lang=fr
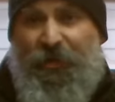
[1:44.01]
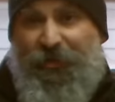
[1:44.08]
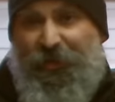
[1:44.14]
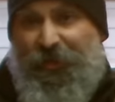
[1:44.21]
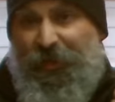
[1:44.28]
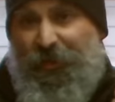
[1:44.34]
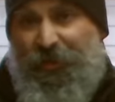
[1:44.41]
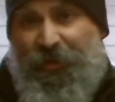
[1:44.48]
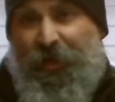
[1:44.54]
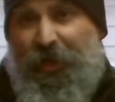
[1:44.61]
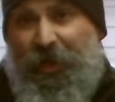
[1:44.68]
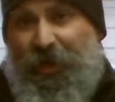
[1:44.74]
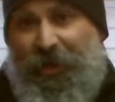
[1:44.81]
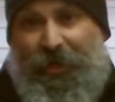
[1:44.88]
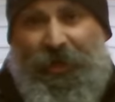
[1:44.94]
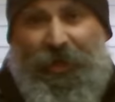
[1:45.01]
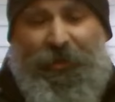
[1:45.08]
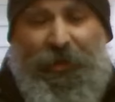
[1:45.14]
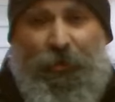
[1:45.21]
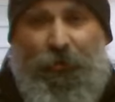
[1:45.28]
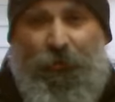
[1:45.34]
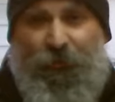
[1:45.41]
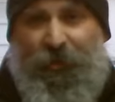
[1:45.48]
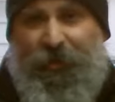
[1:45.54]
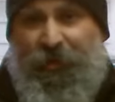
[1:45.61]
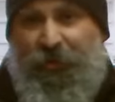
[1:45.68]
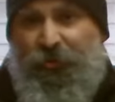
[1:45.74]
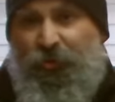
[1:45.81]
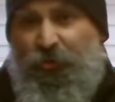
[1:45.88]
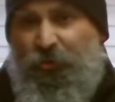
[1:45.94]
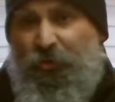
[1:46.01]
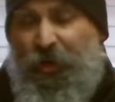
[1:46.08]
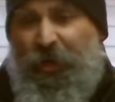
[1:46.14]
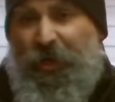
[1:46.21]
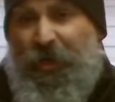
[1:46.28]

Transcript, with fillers: c'est-à-dire les carters de fixation,